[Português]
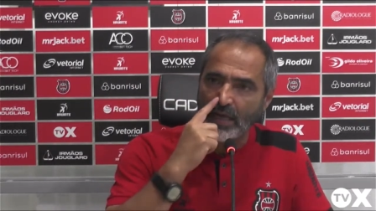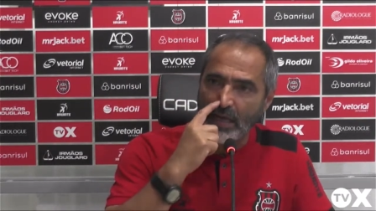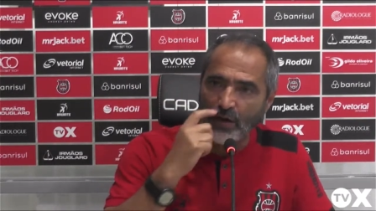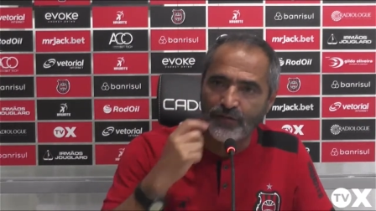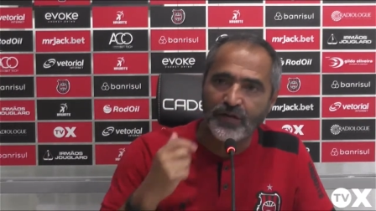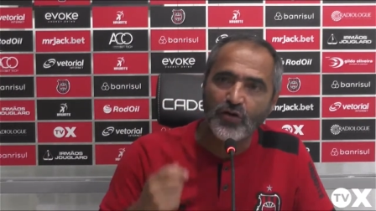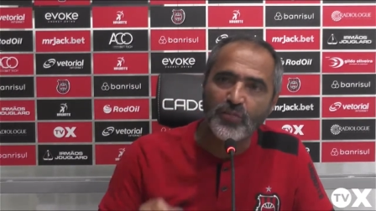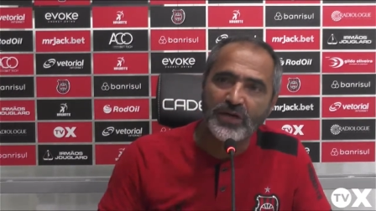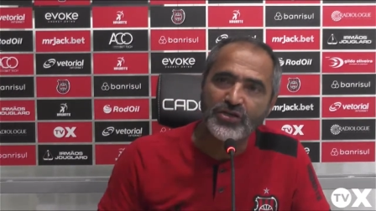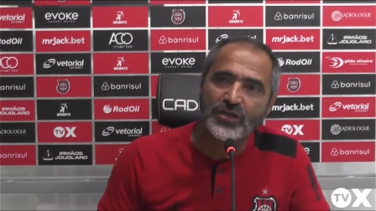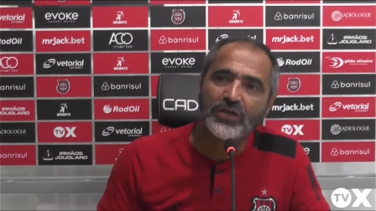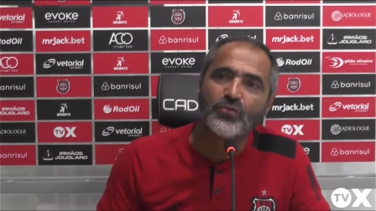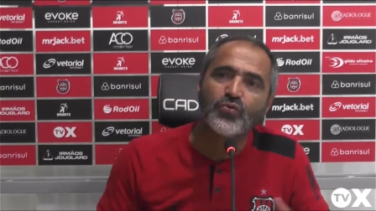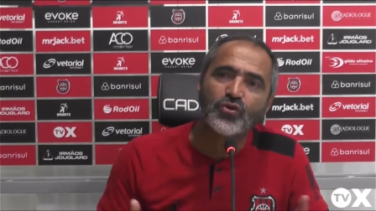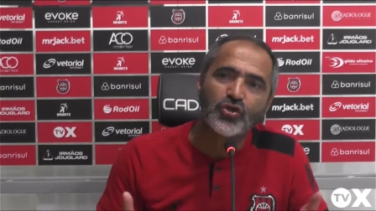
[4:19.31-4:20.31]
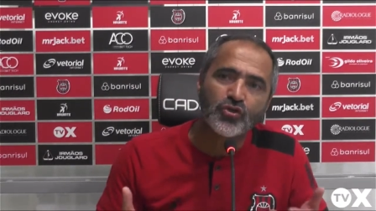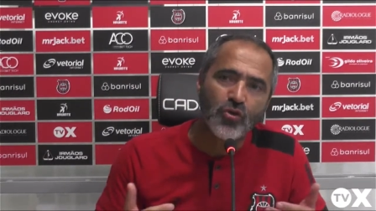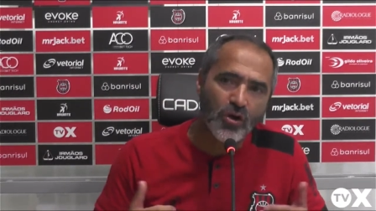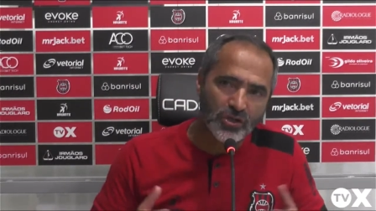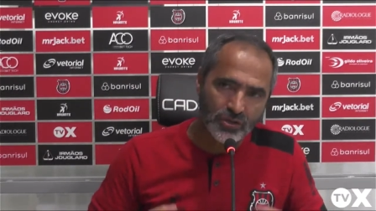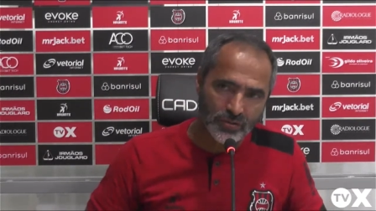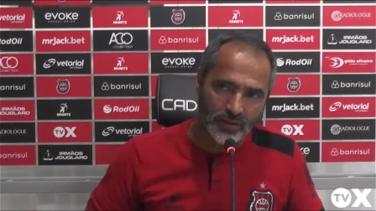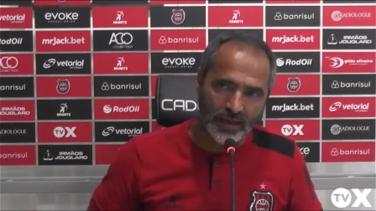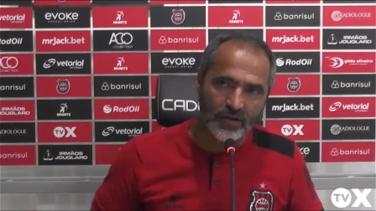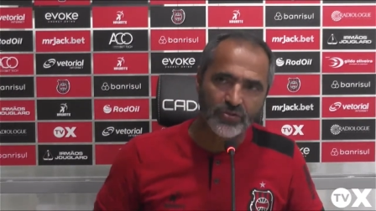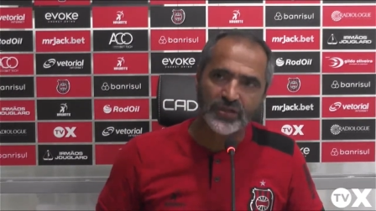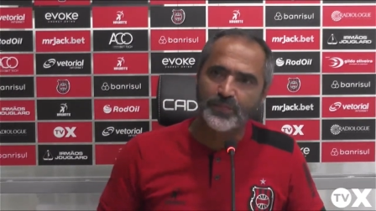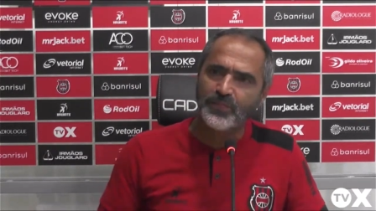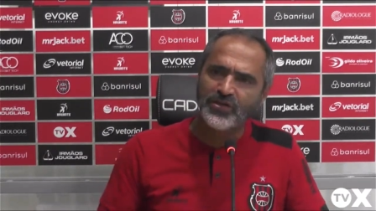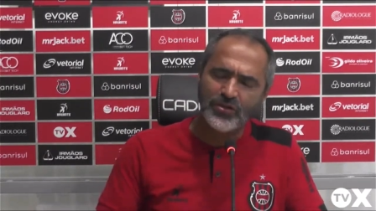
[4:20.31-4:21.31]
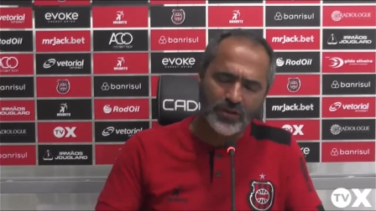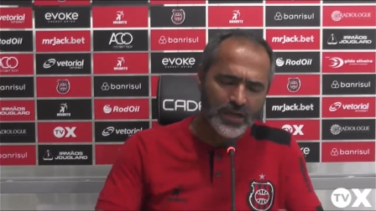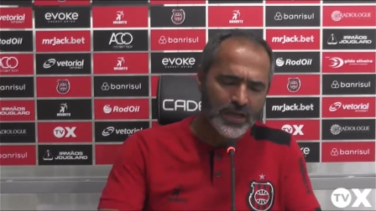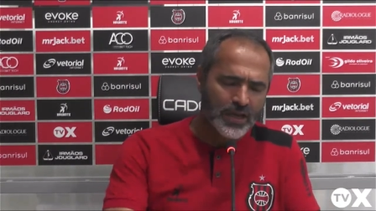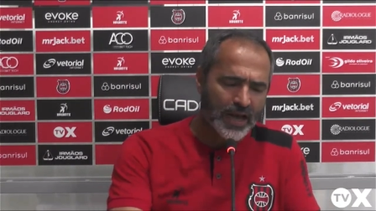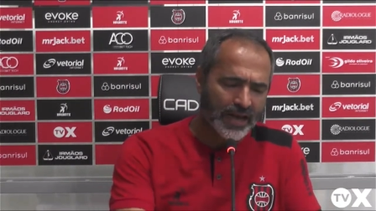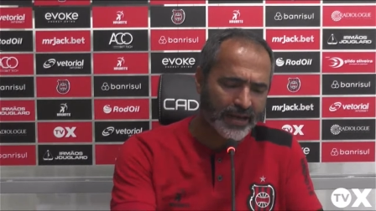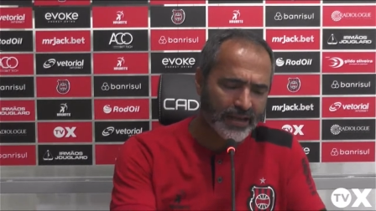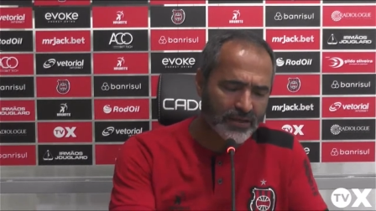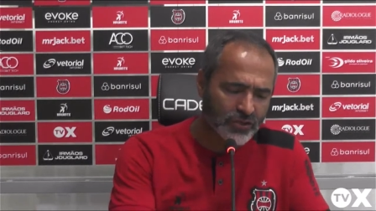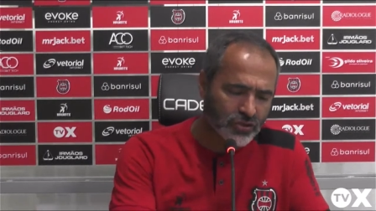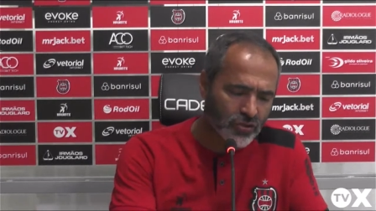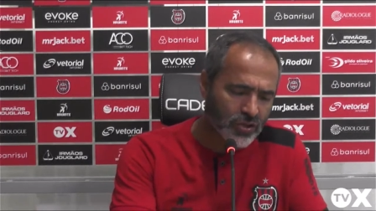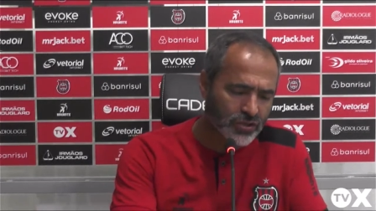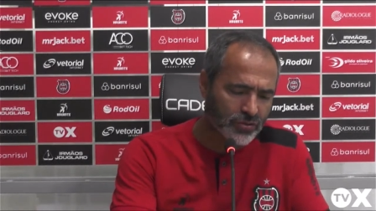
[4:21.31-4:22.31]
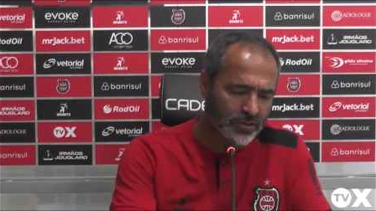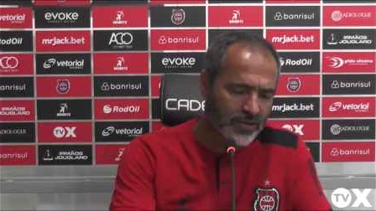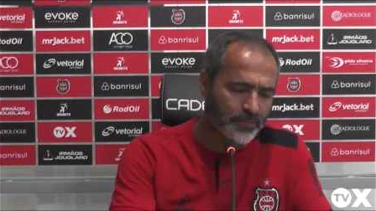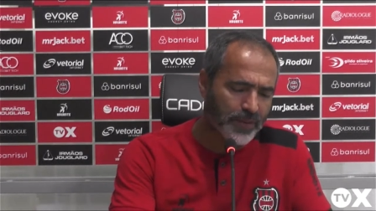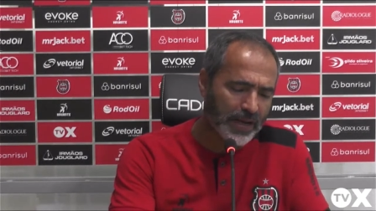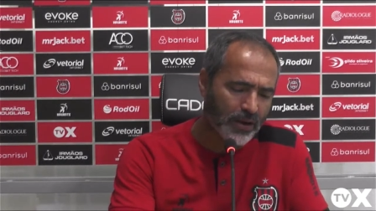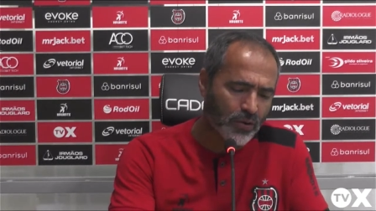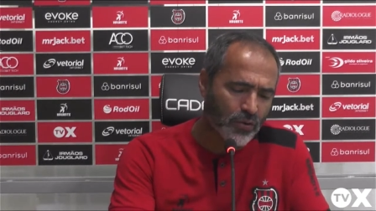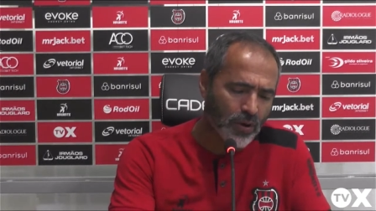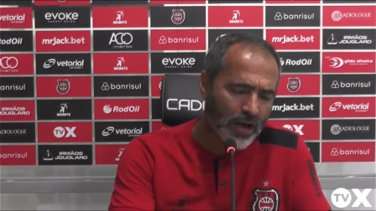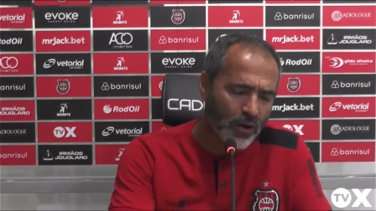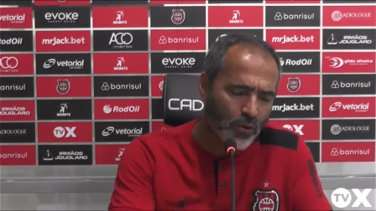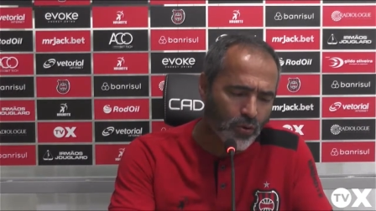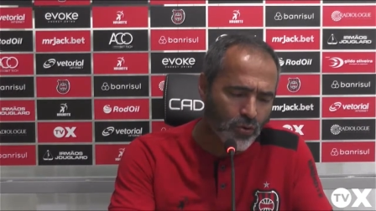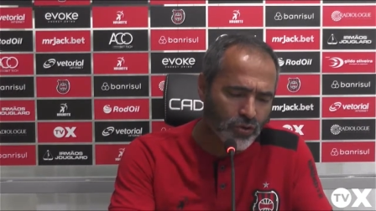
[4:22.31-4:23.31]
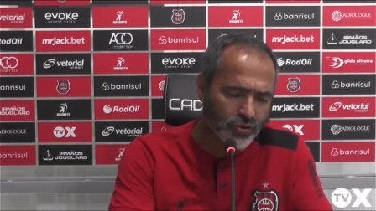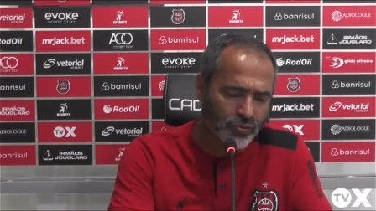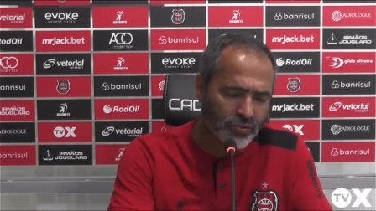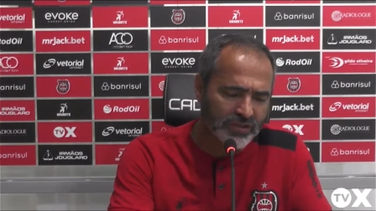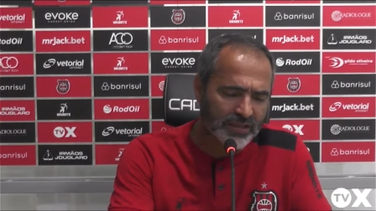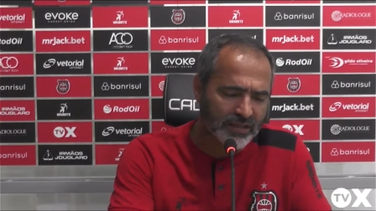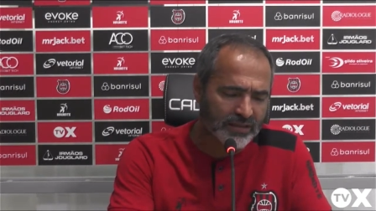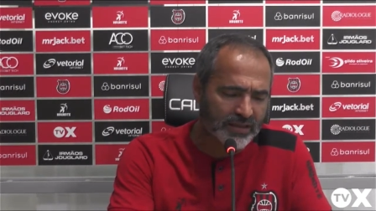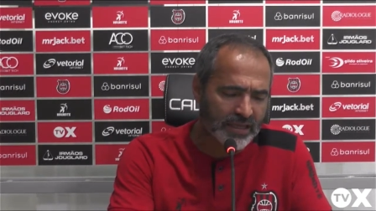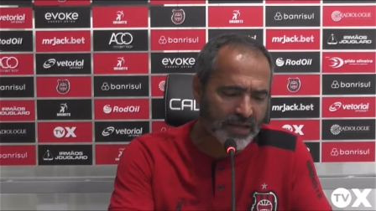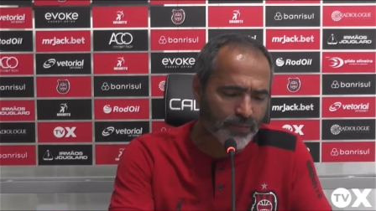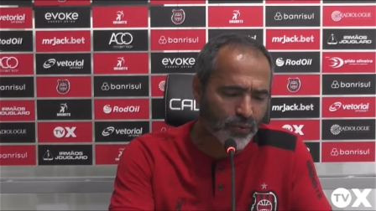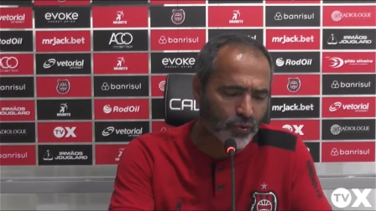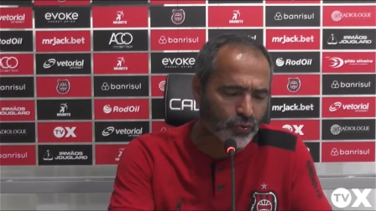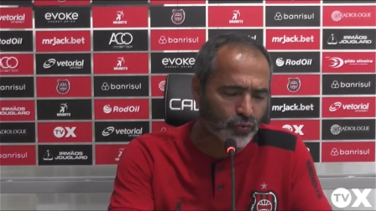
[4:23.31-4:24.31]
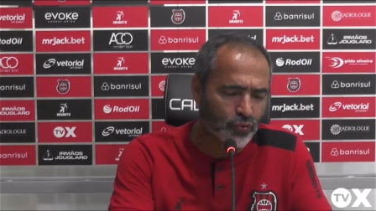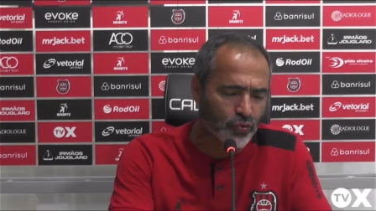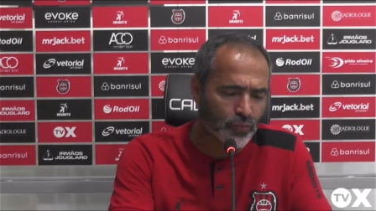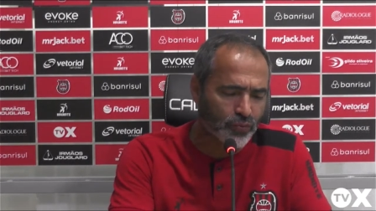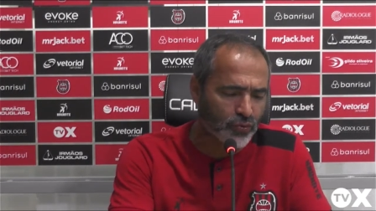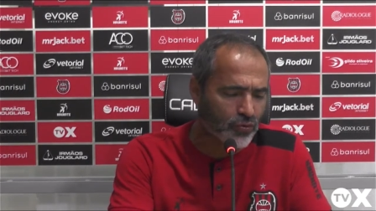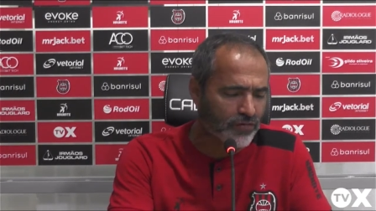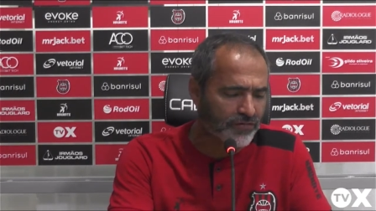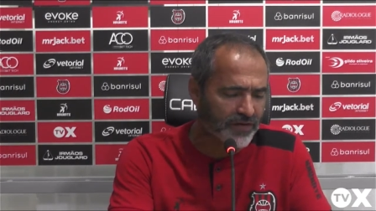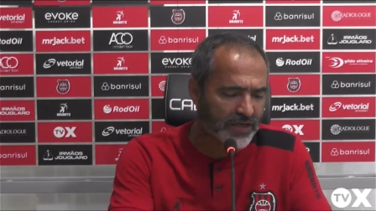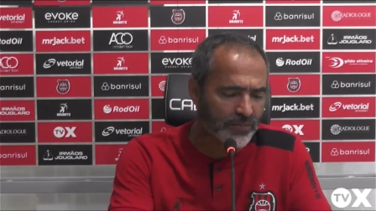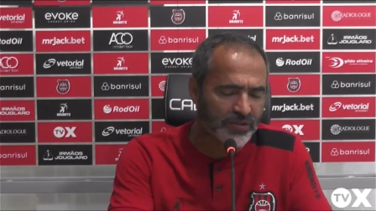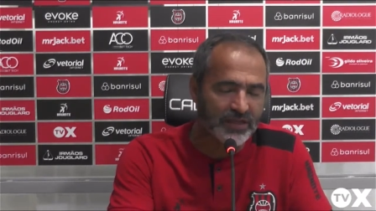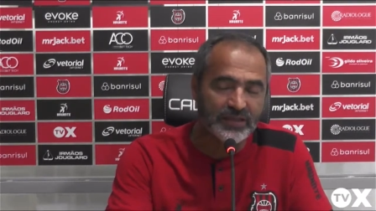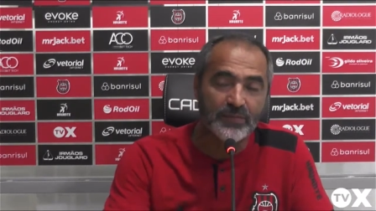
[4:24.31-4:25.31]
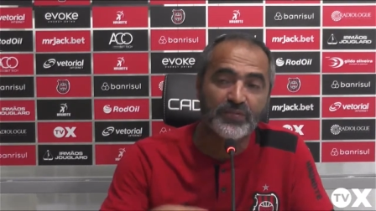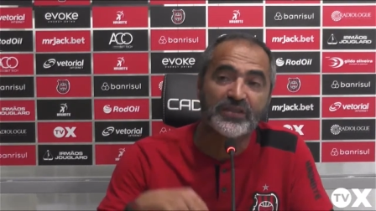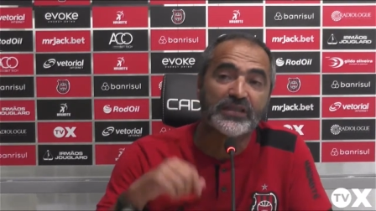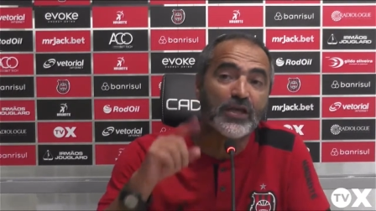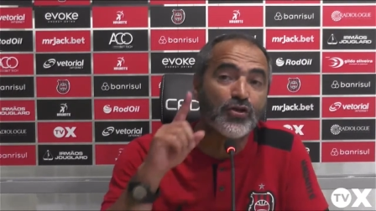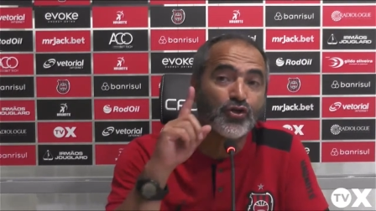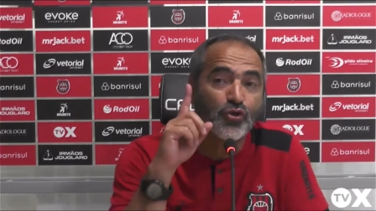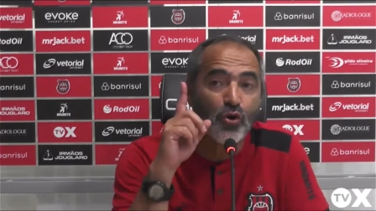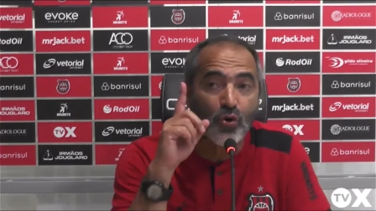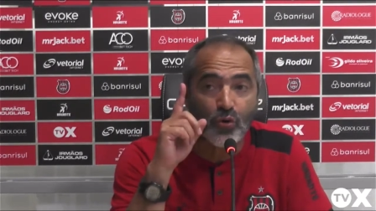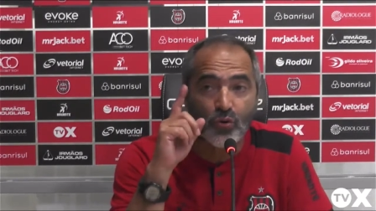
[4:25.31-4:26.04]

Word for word: Eu fico imaginando o sócio, cara. Eu sempre digo, aquele sócio que pagou agosto, setembro, outubro, novembro, dezembro, sem jogo.